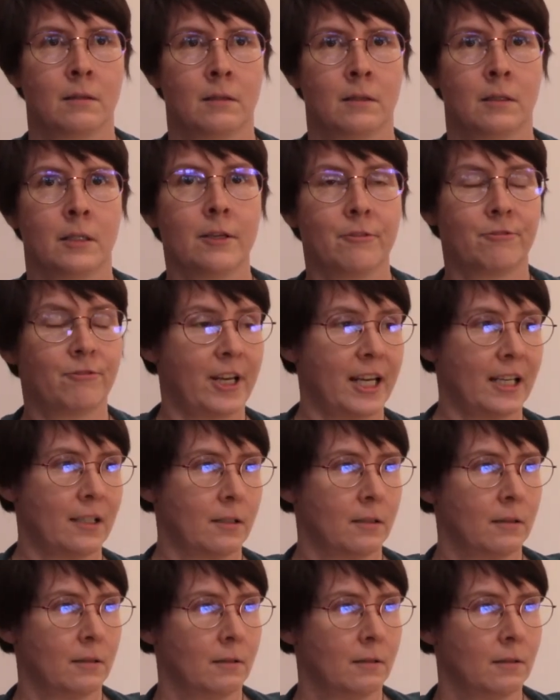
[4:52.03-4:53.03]

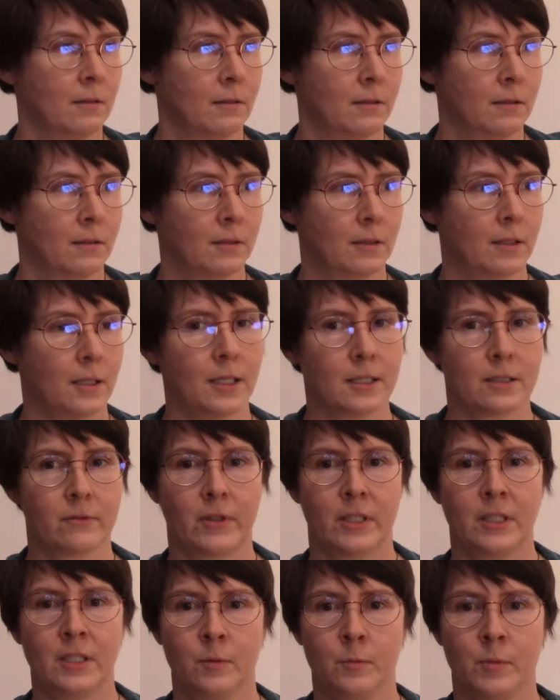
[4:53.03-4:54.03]
Effekt, als
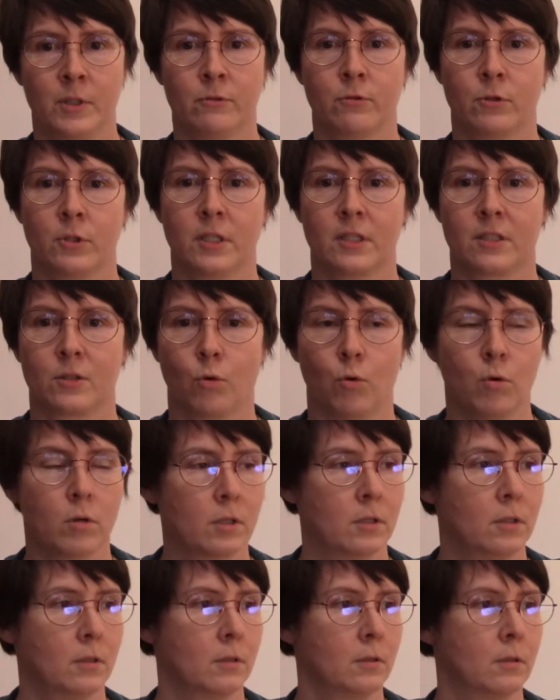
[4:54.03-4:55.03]
wenn ich mich von der
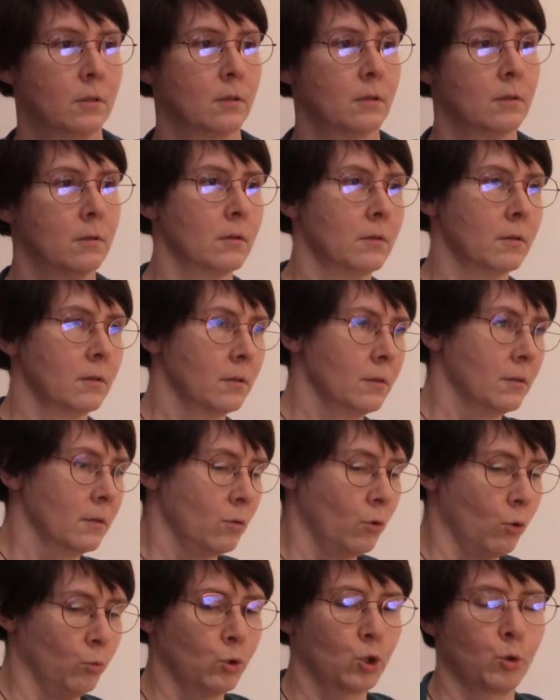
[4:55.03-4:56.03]
Sorge
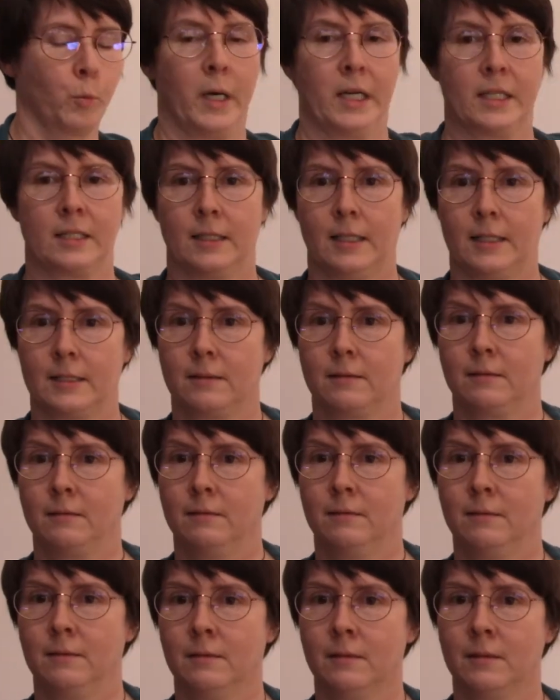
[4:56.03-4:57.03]
umschmeißen lasse.
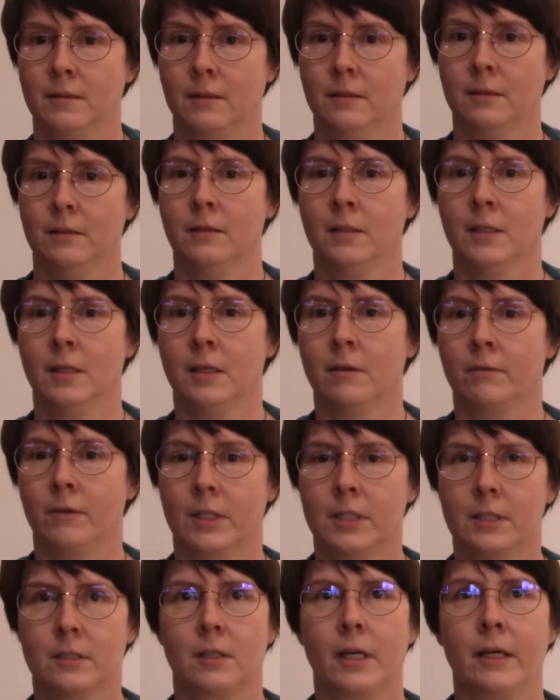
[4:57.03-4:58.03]
Ja?
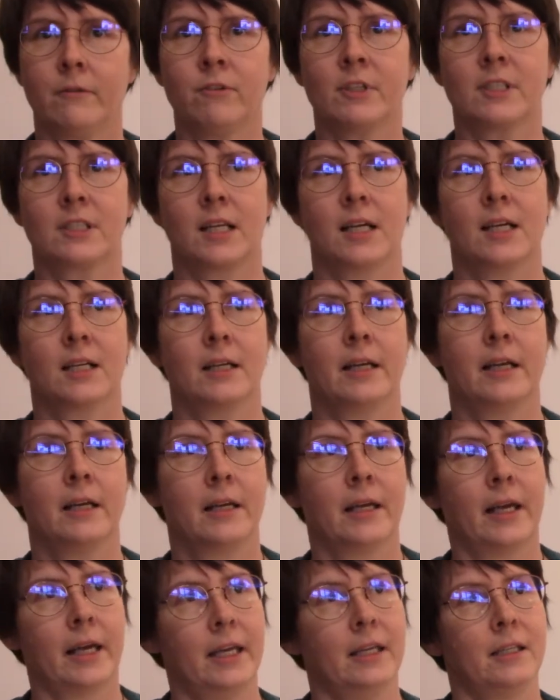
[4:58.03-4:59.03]
Weil ich so einfach sage,
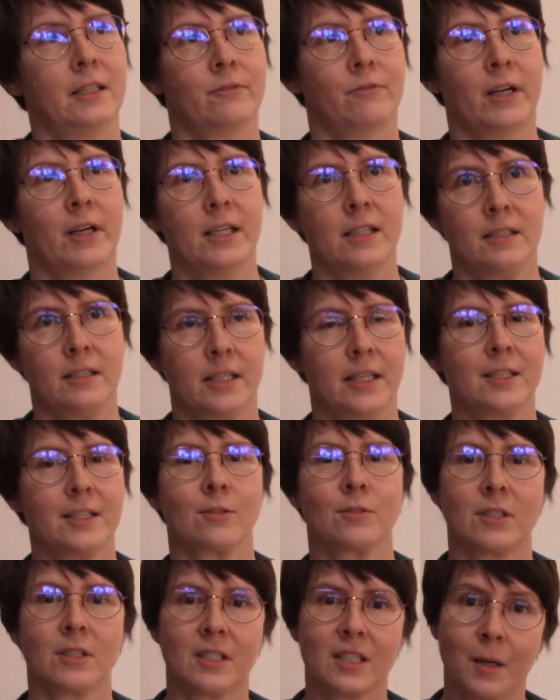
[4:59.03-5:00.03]
hey, ich weiß,
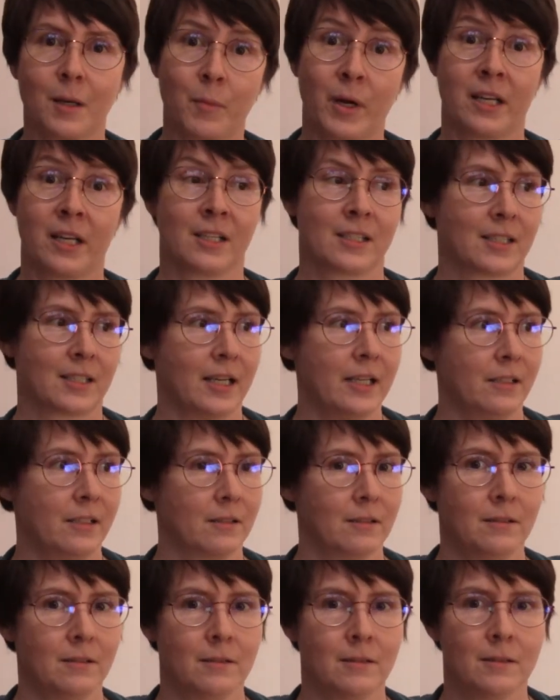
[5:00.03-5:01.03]
Jesus ist an meiner
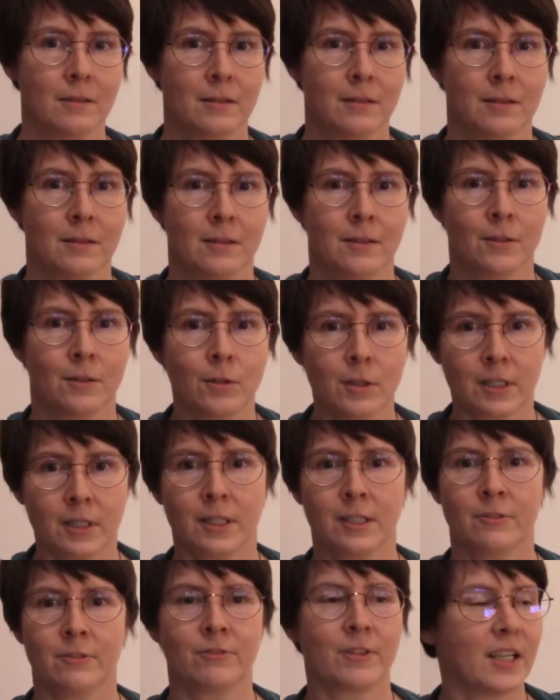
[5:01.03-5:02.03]
Seite. Und dann
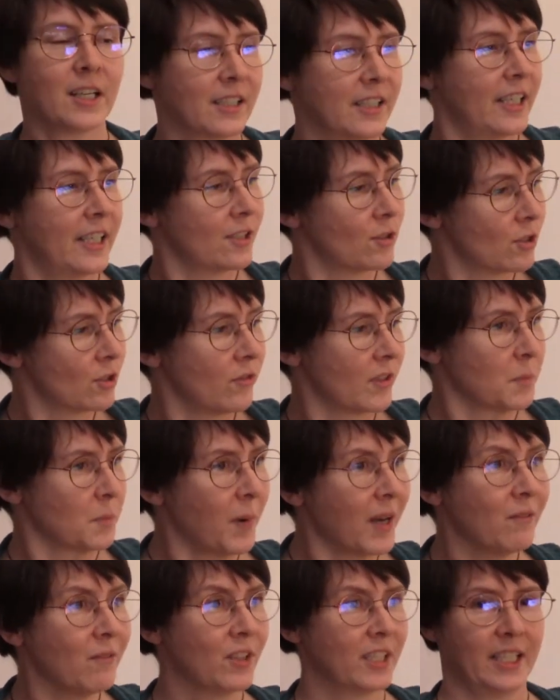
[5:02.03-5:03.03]
kann ich fragen, Jesus, was
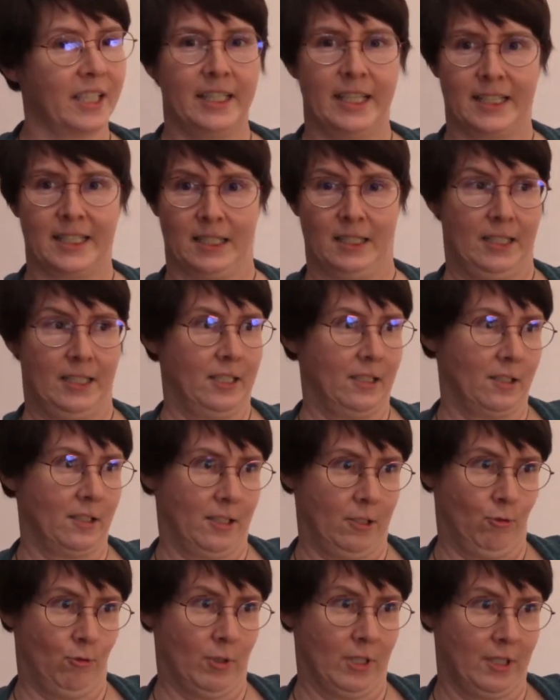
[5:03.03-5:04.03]
machen wir denn jetzt in dieser
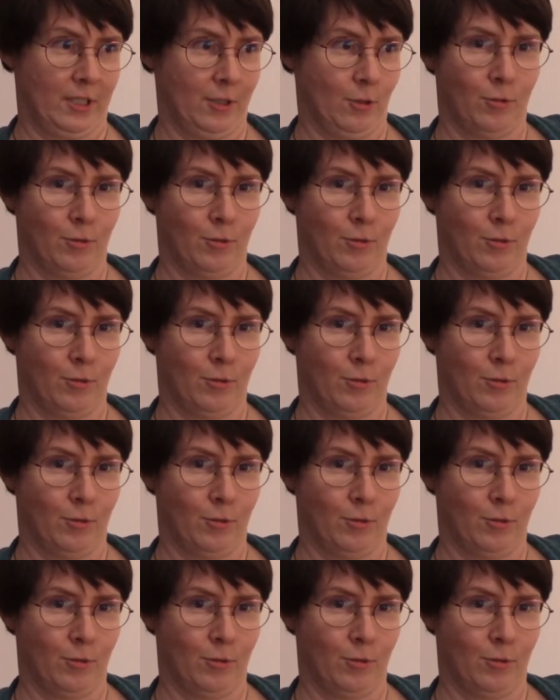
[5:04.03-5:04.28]
Situation?